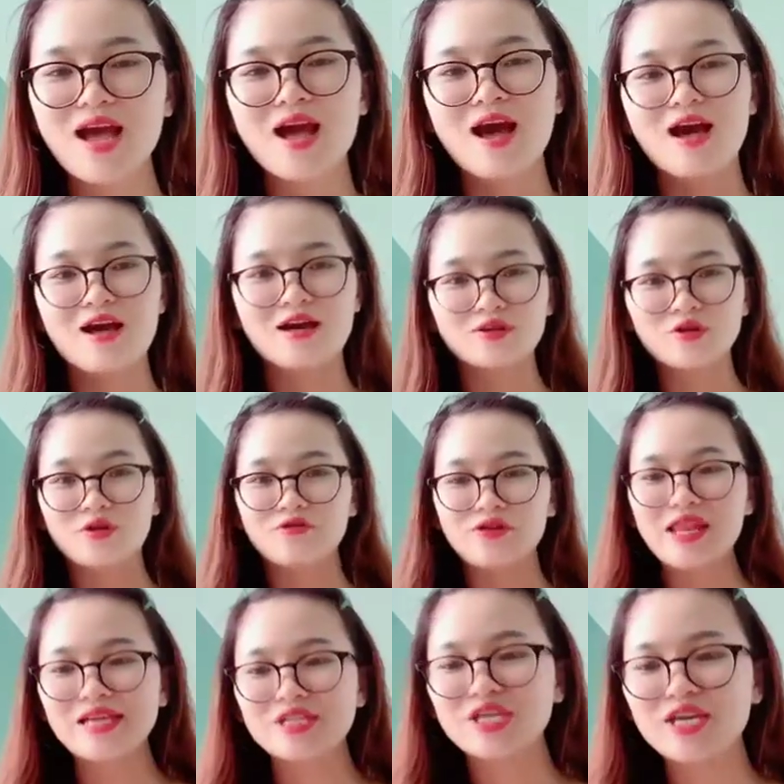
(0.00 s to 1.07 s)
à, đối với
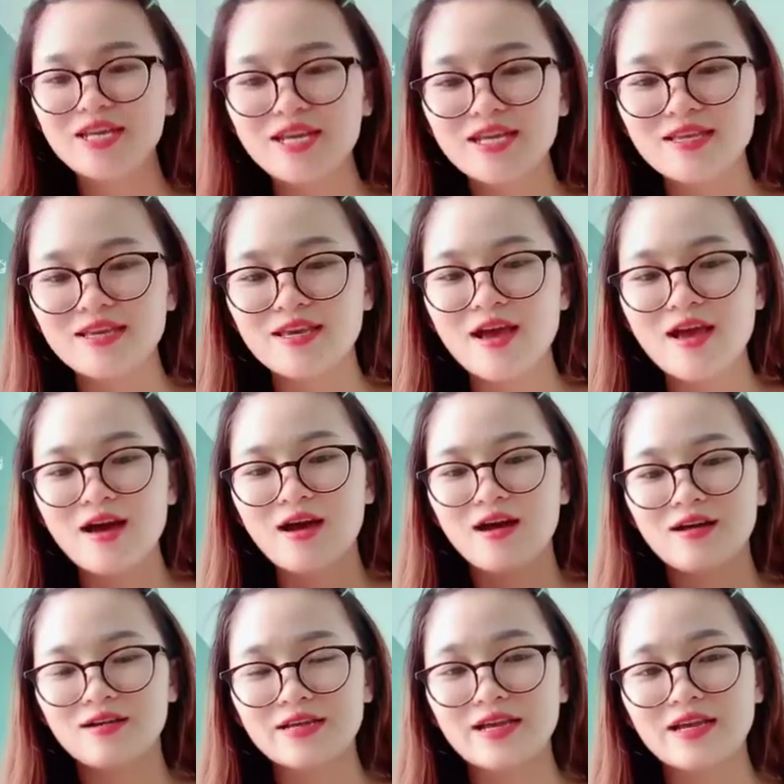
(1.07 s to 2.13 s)
lại Jenny thì
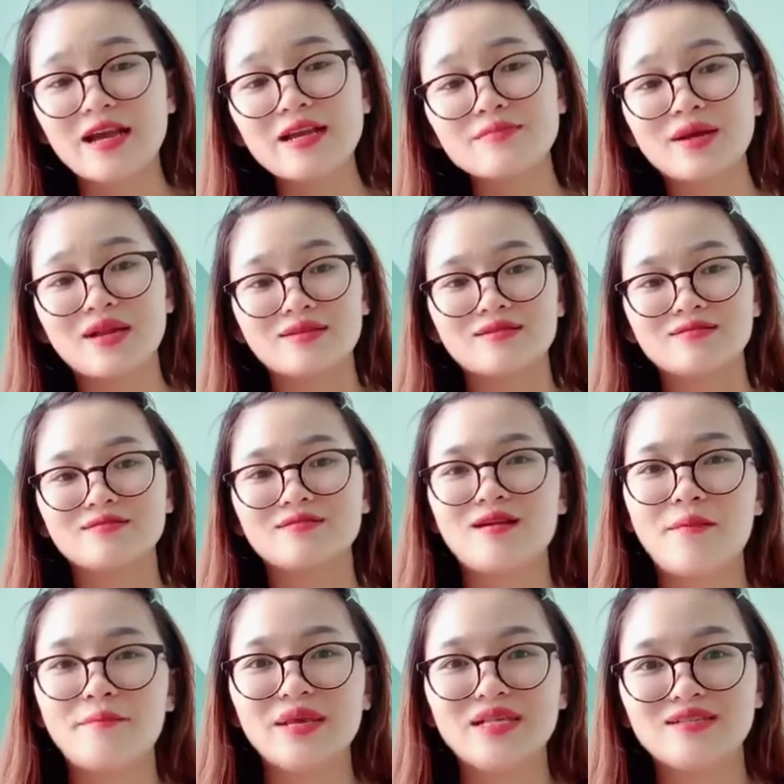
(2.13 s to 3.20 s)
uh, cái cách mà
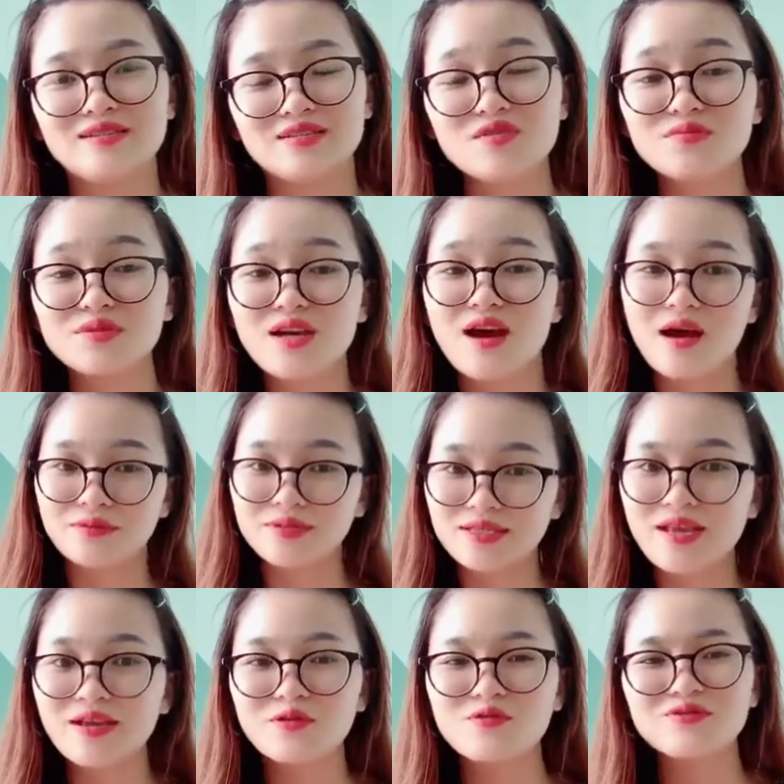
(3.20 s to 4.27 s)
mình sử dụng cho học
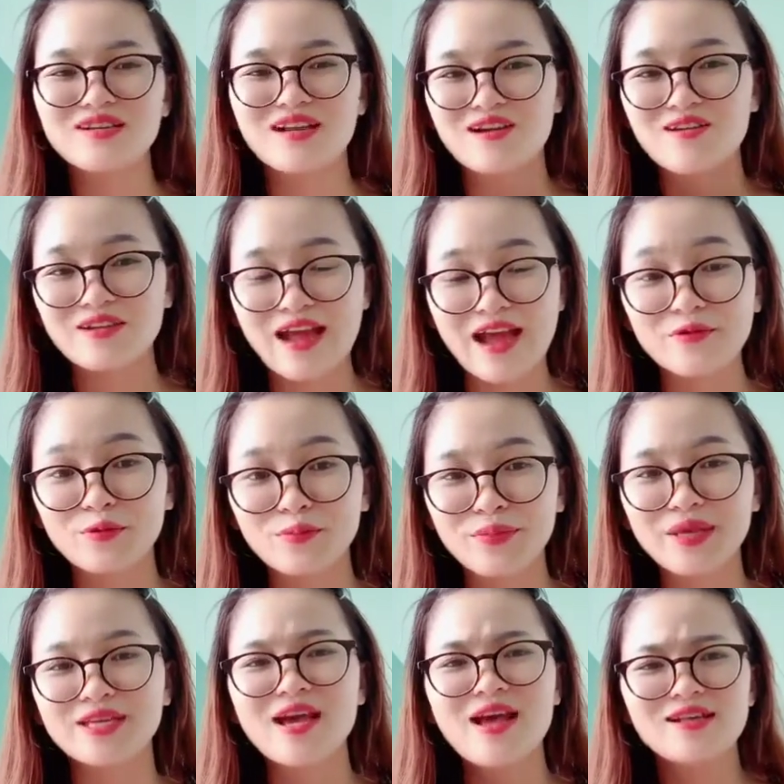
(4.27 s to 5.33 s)
sinh cũng như là con gái của
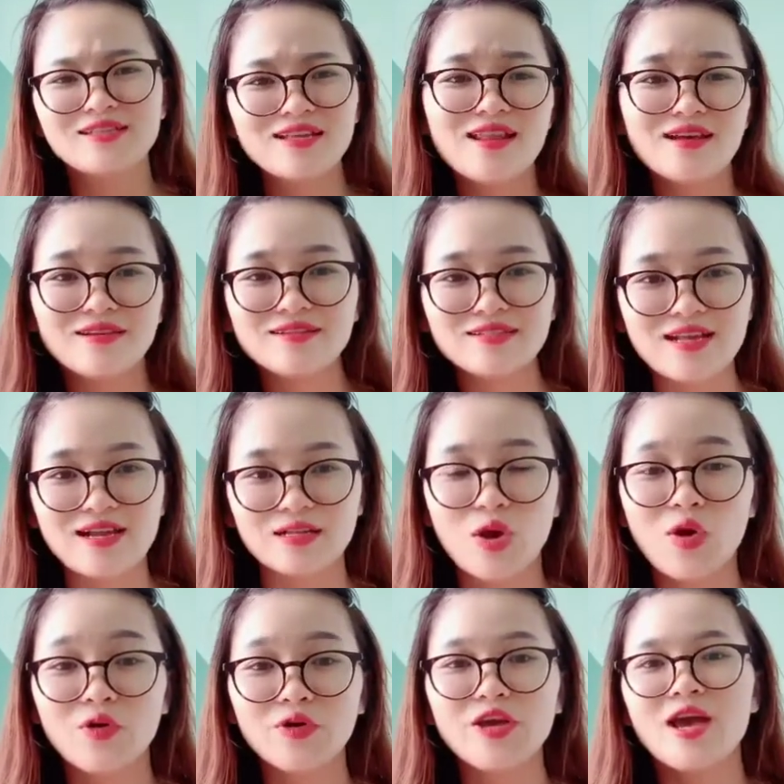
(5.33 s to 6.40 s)
mình rất là đơn giản
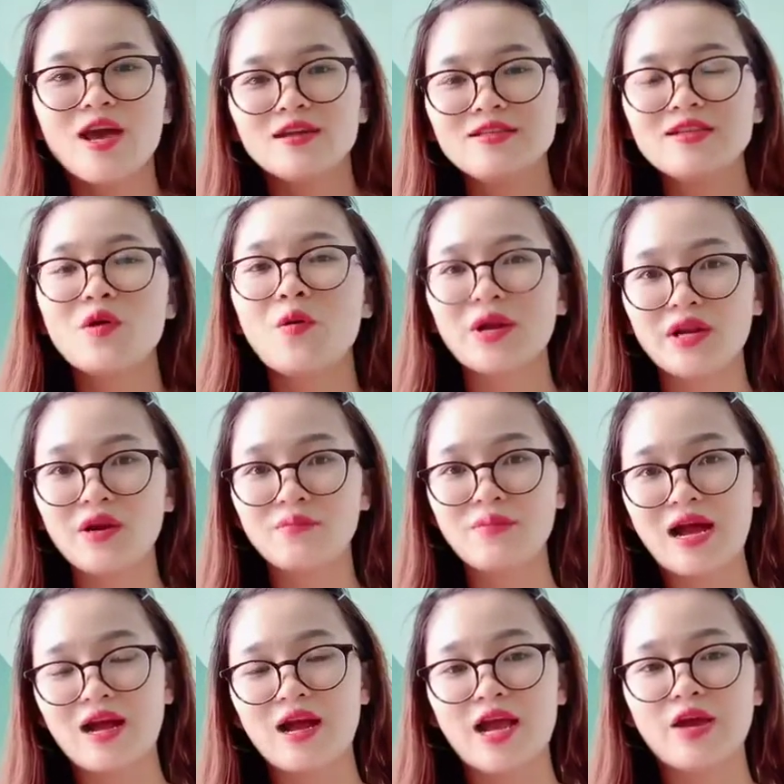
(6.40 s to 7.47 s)
thôi những hoạt động
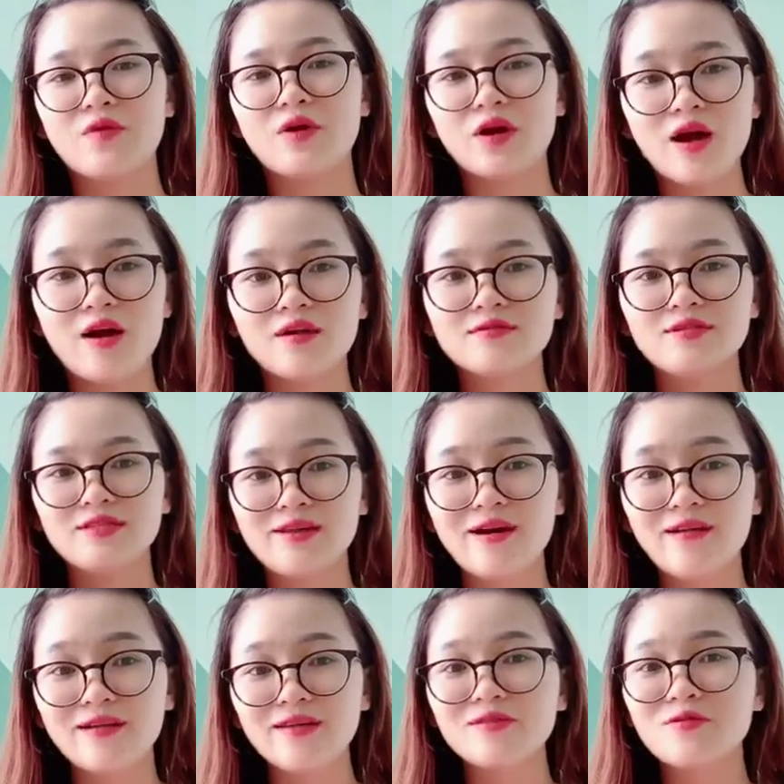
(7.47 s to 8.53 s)
hàng ngày của con
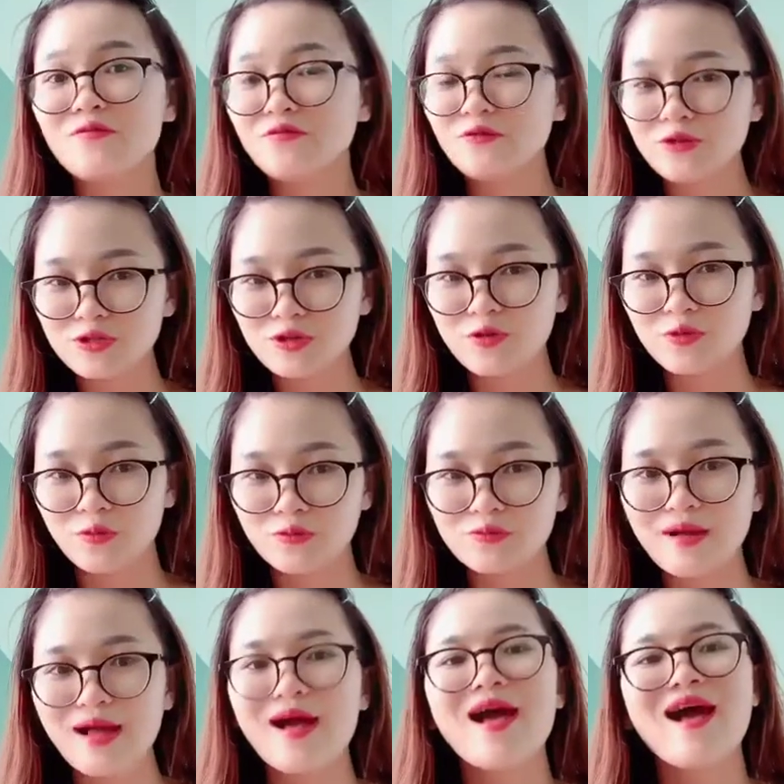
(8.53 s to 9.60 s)
chơi cũng vui rồi đúng không
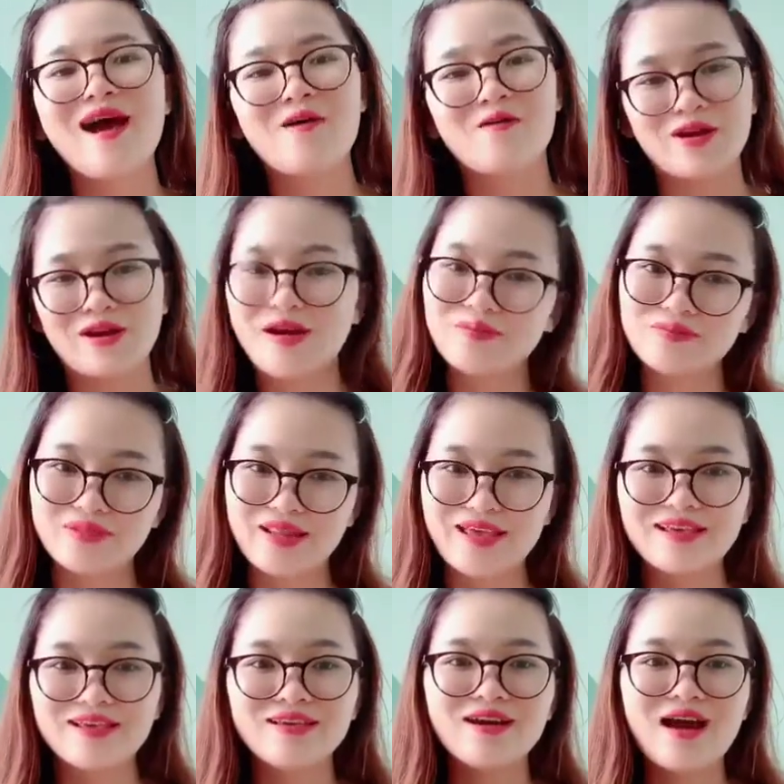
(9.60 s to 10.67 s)
ạ hoạt động này
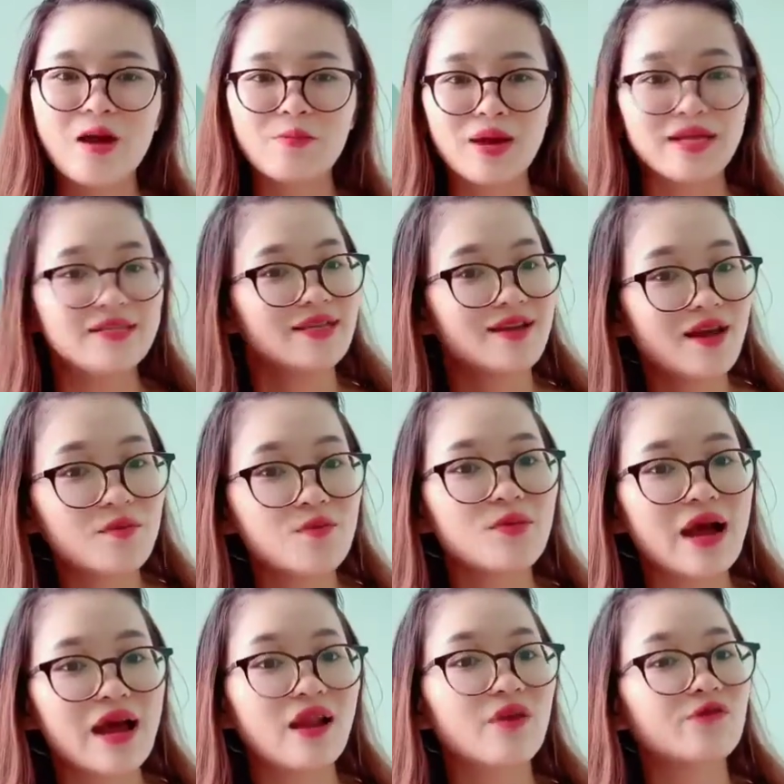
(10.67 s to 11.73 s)
kia học hành trên lớp cũng
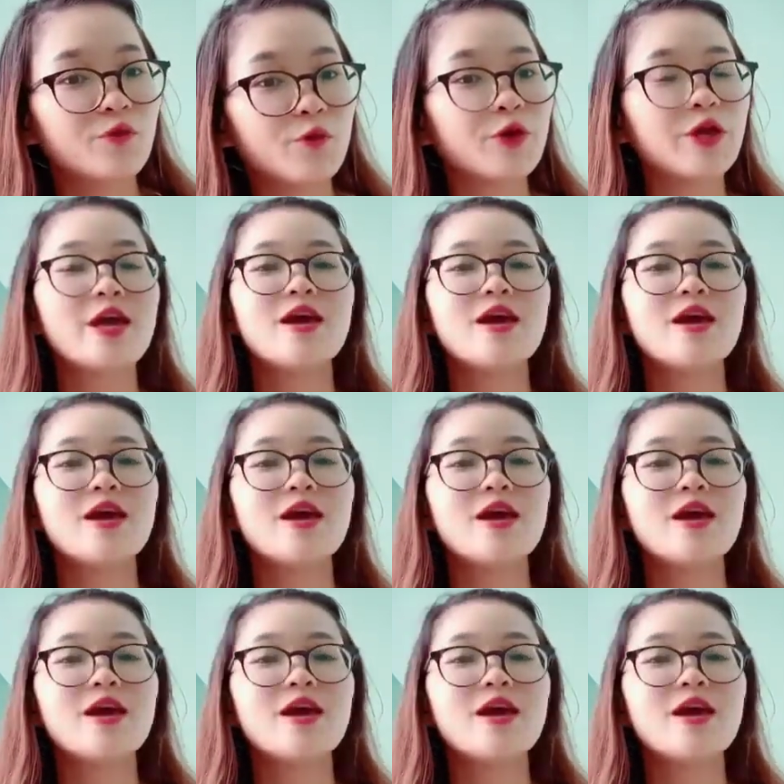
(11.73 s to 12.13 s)
khá là vui